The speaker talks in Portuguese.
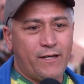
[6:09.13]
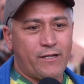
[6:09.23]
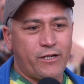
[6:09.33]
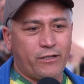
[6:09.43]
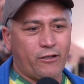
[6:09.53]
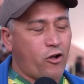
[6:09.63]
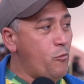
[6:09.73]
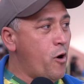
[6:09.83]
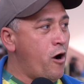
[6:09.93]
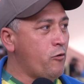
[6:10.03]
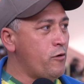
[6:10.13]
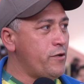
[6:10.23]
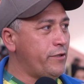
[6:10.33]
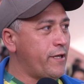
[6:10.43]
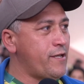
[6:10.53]
a gente está com o maior orgulho
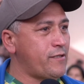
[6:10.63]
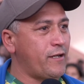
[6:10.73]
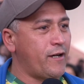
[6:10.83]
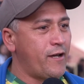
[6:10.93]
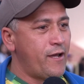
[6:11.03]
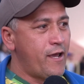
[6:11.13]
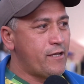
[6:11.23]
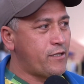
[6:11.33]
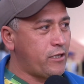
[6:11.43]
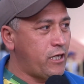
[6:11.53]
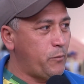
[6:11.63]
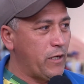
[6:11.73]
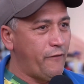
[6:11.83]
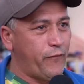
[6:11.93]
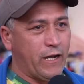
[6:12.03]
de ter essa, essa equipe
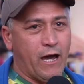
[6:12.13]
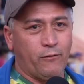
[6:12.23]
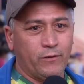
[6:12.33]
na final.